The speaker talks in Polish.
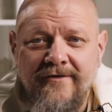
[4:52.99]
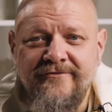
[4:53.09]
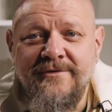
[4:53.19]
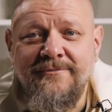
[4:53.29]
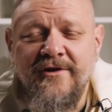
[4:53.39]

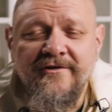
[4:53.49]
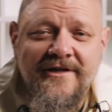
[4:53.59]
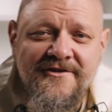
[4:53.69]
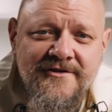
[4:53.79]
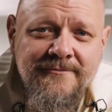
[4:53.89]
W tym
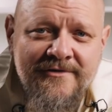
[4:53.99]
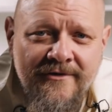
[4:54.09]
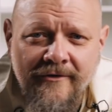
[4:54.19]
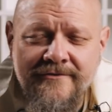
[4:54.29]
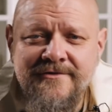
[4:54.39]
kontekście
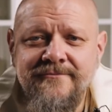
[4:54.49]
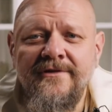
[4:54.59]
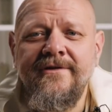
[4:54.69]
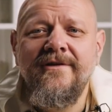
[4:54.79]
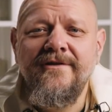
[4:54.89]
przychodzi
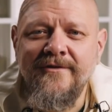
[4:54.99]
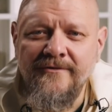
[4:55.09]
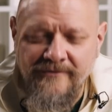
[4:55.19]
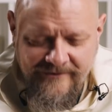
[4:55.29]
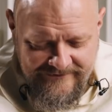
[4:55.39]
mi do
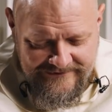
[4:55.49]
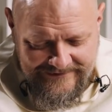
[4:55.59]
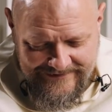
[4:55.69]
głowy